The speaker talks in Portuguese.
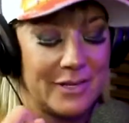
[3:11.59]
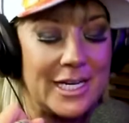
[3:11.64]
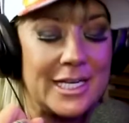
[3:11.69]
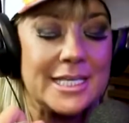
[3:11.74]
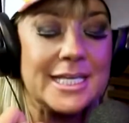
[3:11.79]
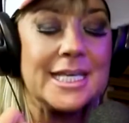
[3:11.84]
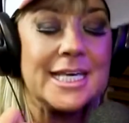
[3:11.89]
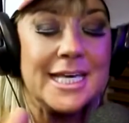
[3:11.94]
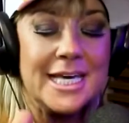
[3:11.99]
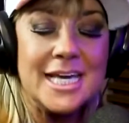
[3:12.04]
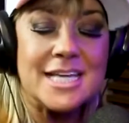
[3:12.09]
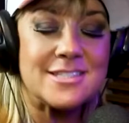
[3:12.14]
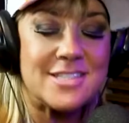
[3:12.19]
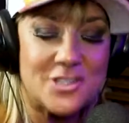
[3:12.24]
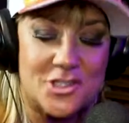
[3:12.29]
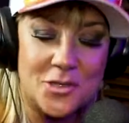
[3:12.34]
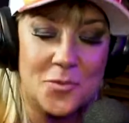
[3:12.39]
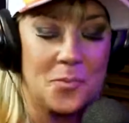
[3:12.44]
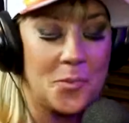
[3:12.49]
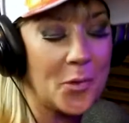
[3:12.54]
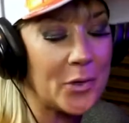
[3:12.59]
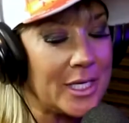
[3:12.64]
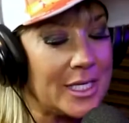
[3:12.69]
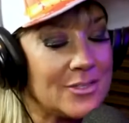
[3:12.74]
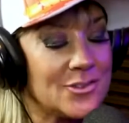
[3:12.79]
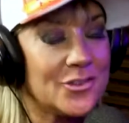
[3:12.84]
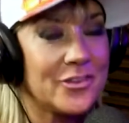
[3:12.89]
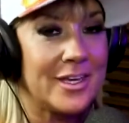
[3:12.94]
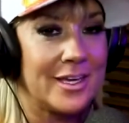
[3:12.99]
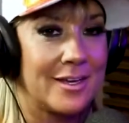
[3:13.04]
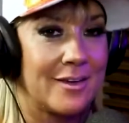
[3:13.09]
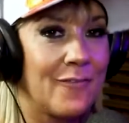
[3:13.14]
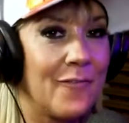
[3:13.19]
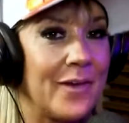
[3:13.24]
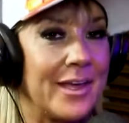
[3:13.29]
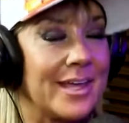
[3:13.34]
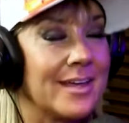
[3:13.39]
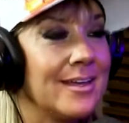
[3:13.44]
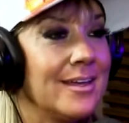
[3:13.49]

Que... Fala que, você tinha um pouquinho de vergonha.